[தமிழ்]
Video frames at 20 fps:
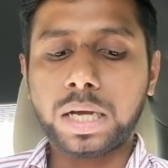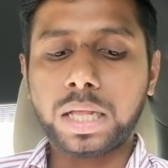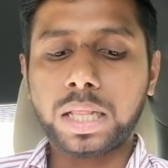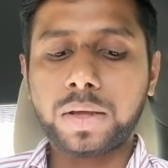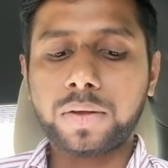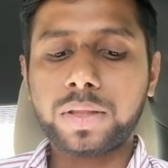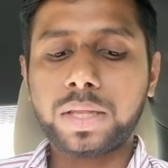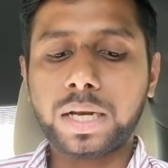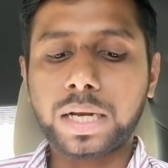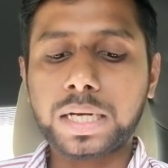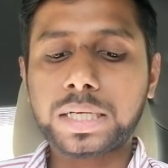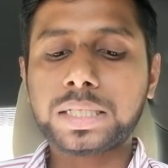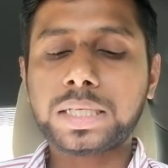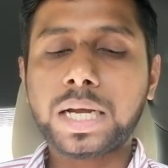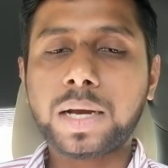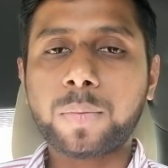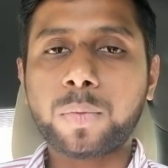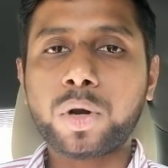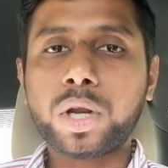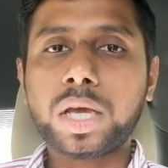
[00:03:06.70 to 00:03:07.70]
அதாவது
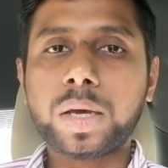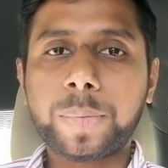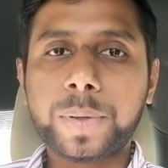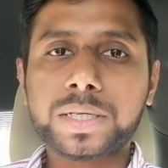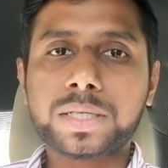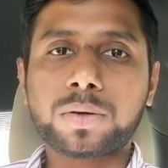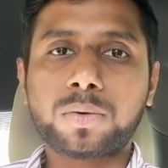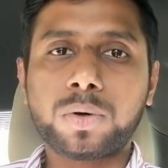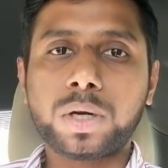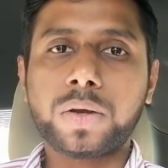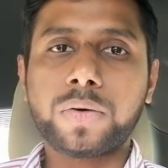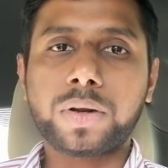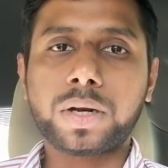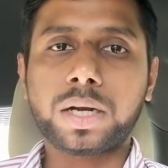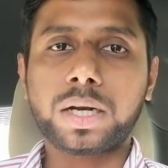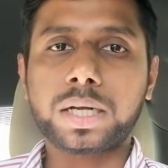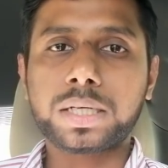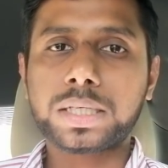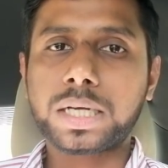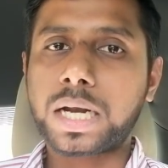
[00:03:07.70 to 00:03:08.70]
ரஷ்யா மொழியை
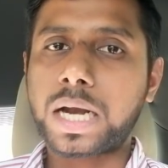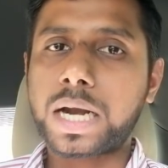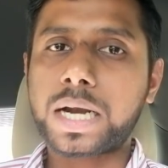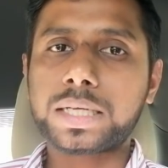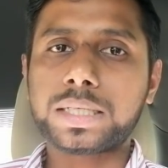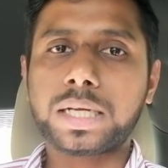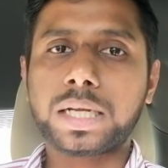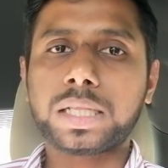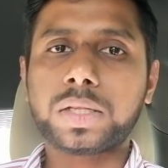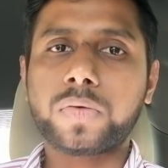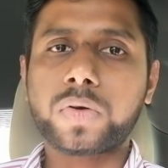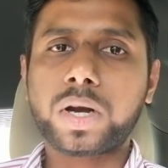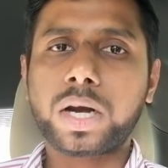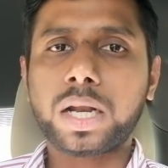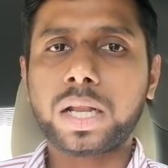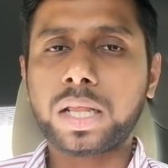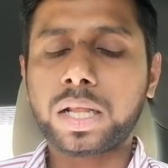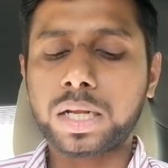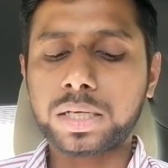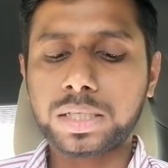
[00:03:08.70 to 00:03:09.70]
பேசக்கூடியவர்கள் ரஷ்ய நாட்டை சேர்ந்தவர்கள்
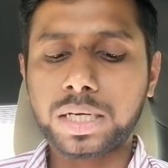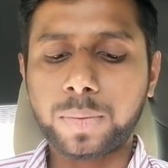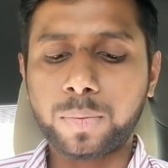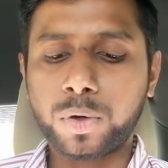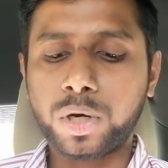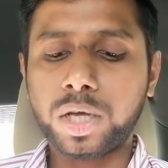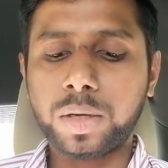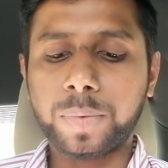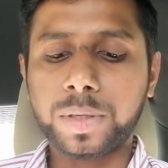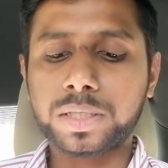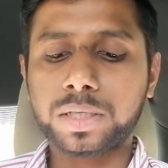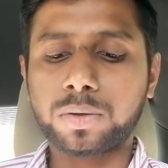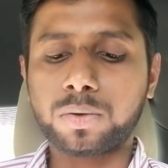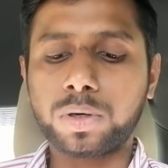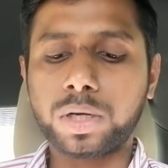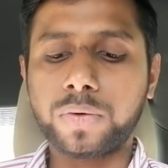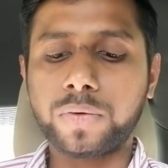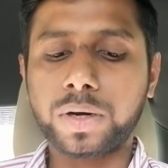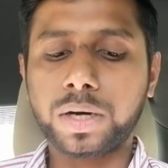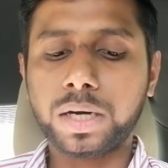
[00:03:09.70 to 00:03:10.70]
அல்லது ரஷ்யா மொழியை
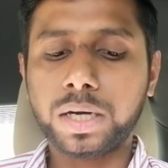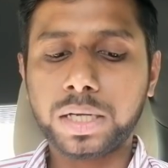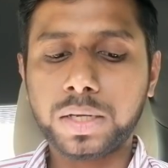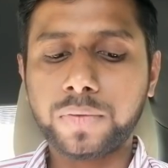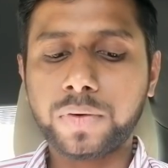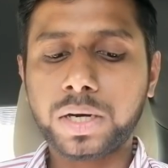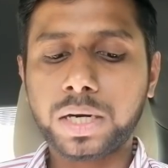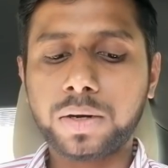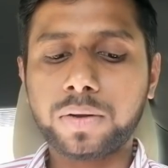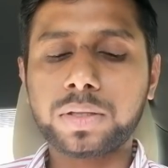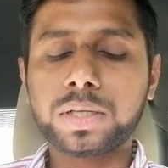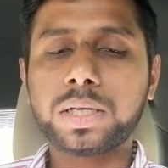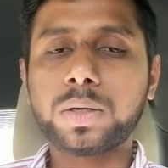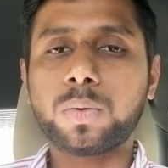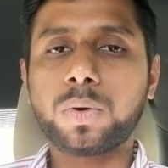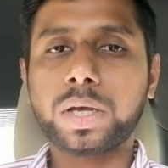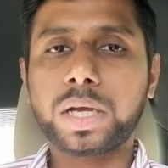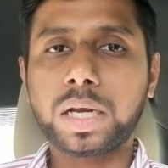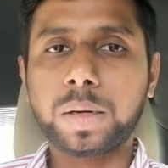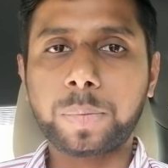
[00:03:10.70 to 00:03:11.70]
பேசக்கூடியவர்கள் இவர்கள்
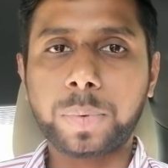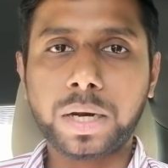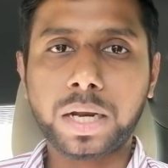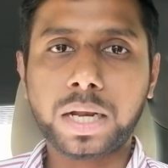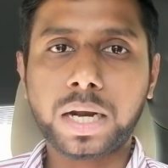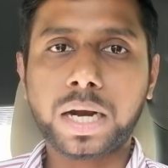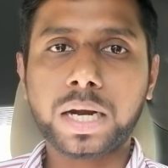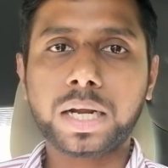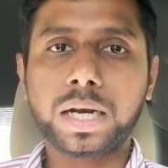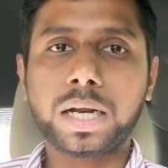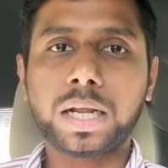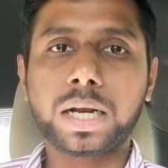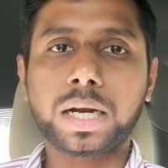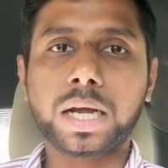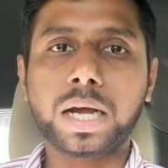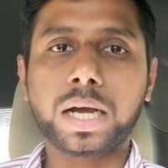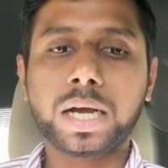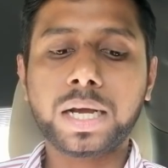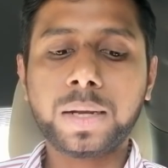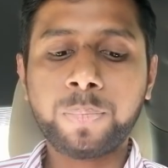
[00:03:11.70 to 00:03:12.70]
வந்துட்டு உலகின் பல நாடுகள்
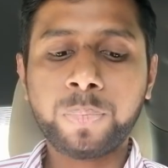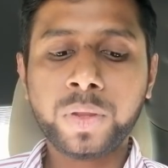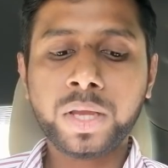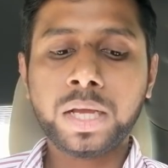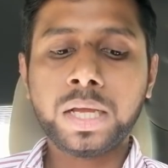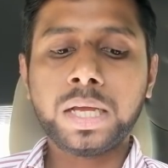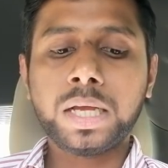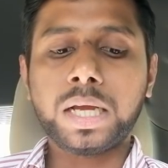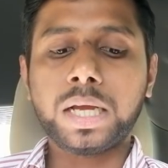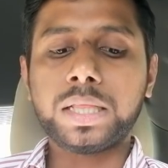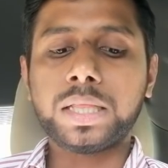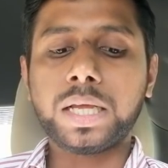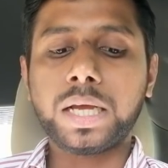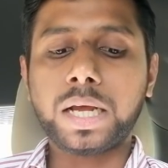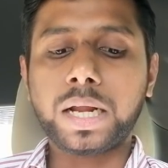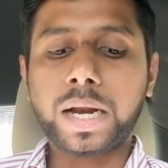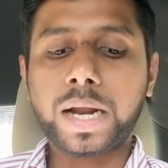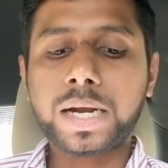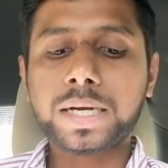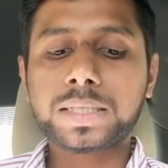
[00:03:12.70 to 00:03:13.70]
இருக்காங்க இந்த
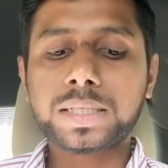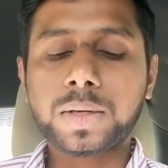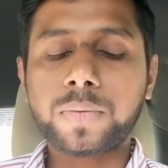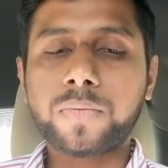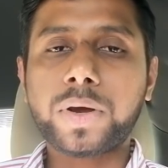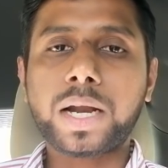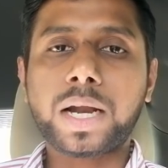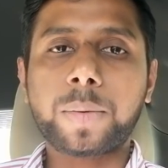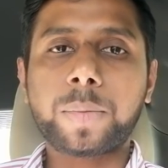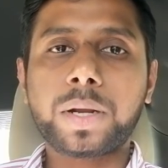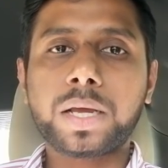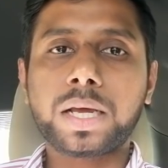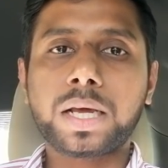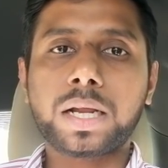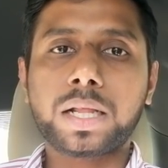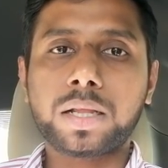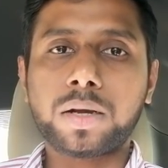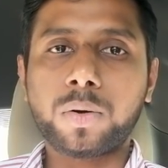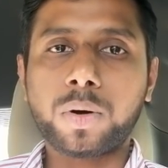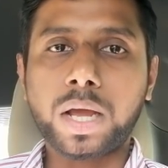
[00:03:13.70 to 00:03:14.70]
ரேன்சம் வேர்
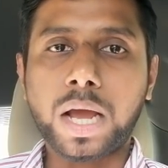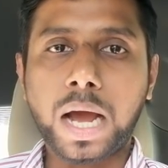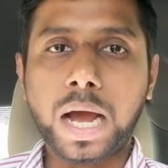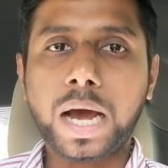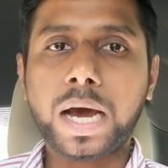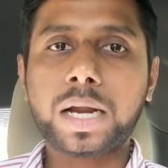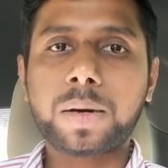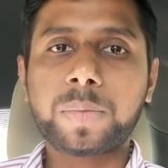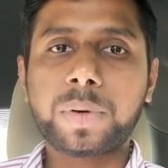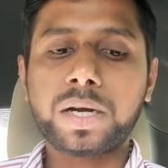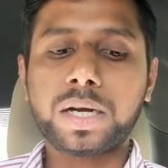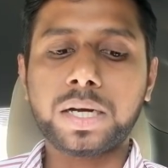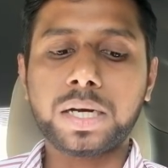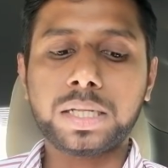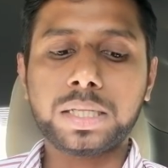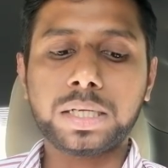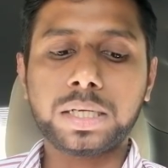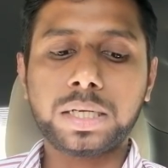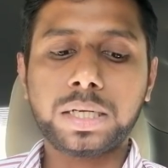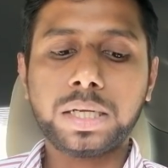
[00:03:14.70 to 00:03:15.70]
அப்படிங்கிறதுனுடைய ஆர் மட்டும்
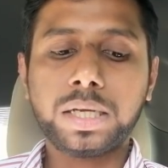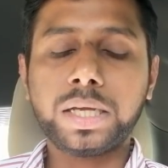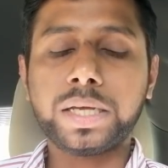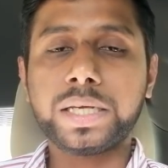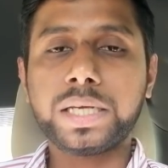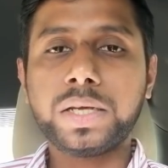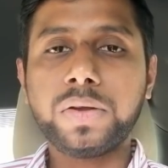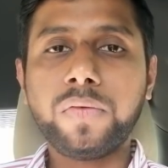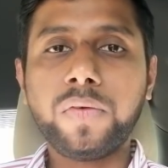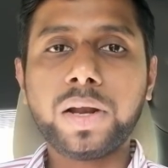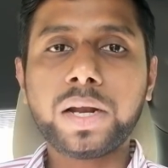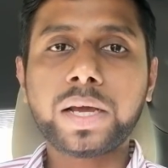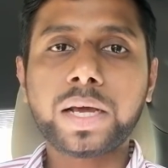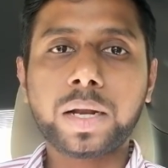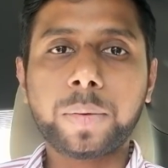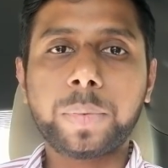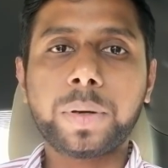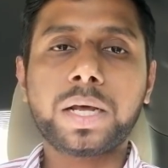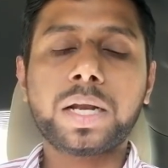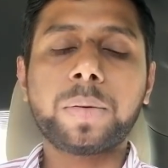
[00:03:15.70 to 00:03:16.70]
எடுத்துக்கிட்டு
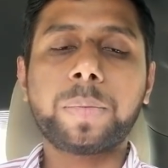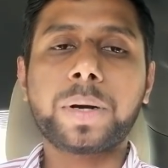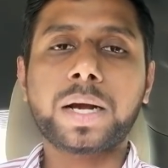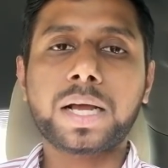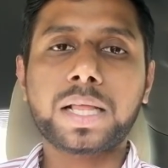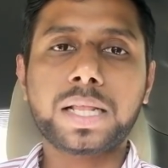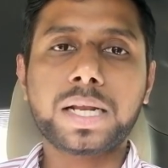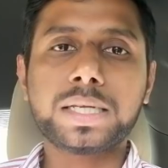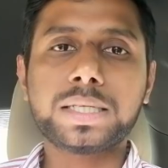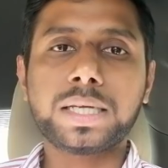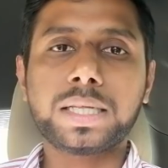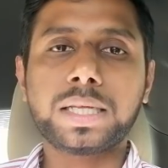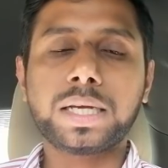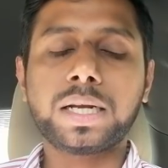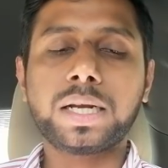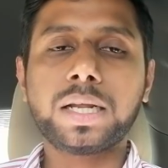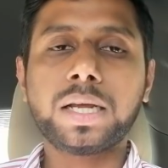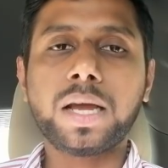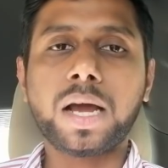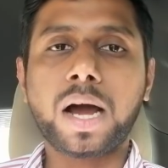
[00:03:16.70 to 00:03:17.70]
ஈவில்ங்கிற பேரை பக்கத்தில்
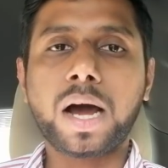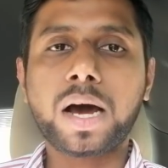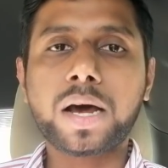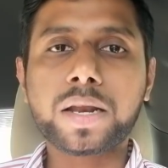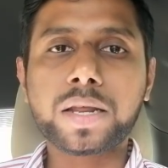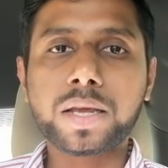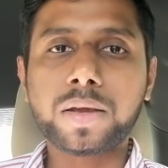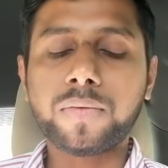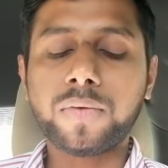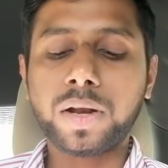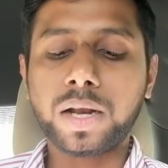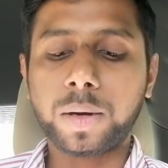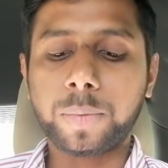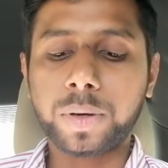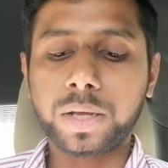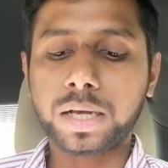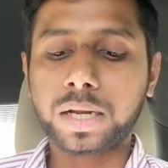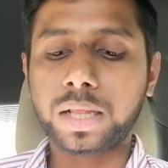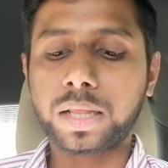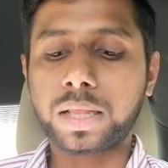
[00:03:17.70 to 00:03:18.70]
சேர்த்துக்கிட்டு ஆர் ஈவில்
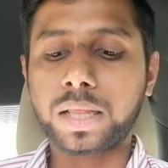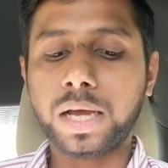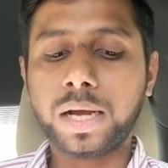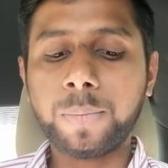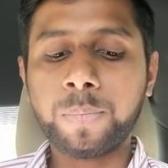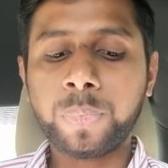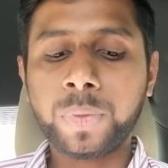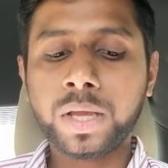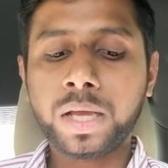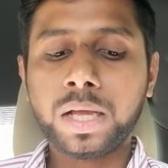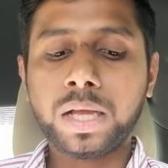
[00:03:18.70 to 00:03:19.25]
அப்படிங்கிறது தான்